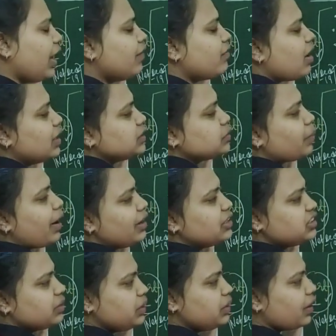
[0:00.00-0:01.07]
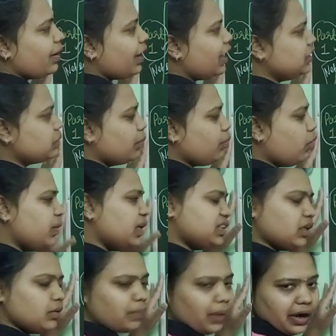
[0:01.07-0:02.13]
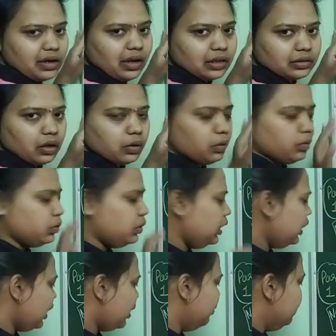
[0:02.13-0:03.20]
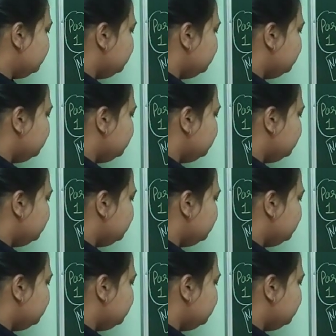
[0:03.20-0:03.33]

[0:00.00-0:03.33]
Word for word: एडवांस पार्ट जब भी आएगा जब आपको बेसिक पार्ट आता हो ठीक है